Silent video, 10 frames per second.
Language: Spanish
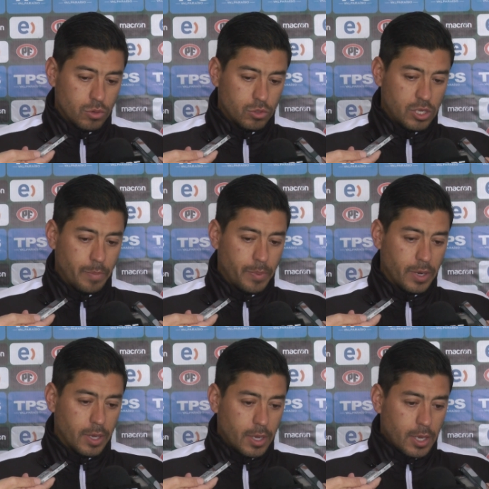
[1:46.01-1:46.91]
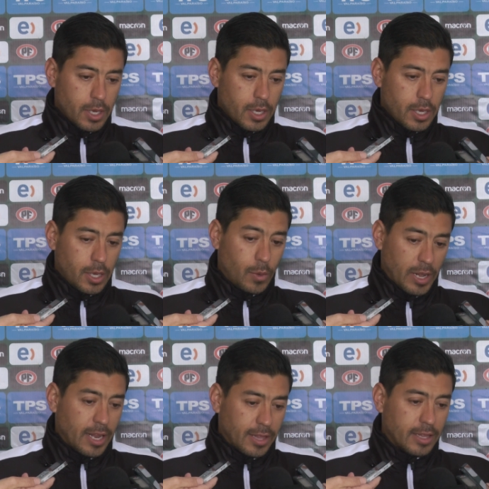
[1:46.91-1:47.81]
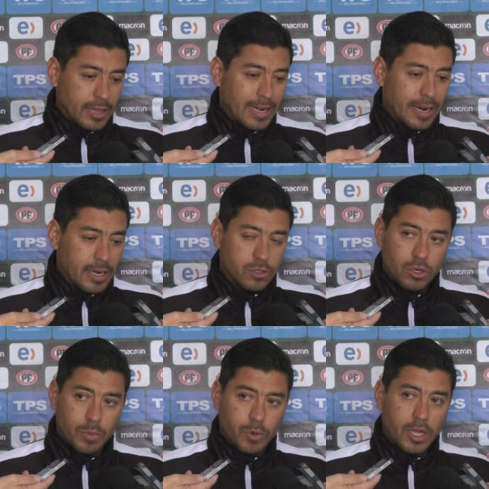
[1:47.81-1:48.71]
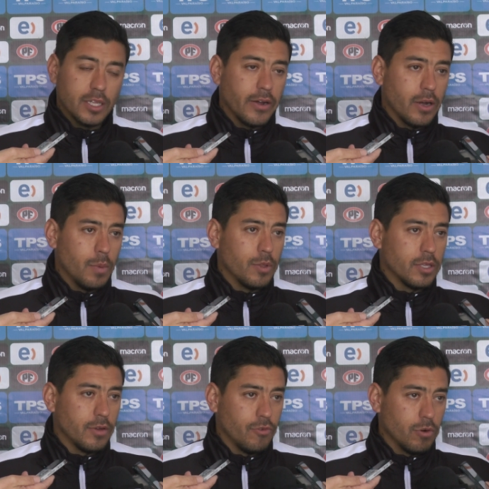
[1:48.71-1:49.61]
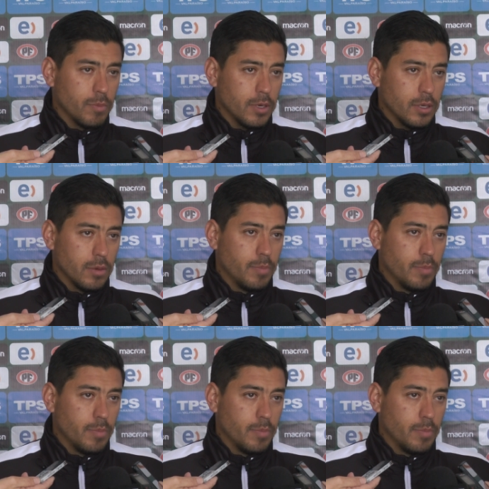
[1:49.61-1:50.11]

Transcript: siempre y una de las razones por qué trabajamos de esta forma,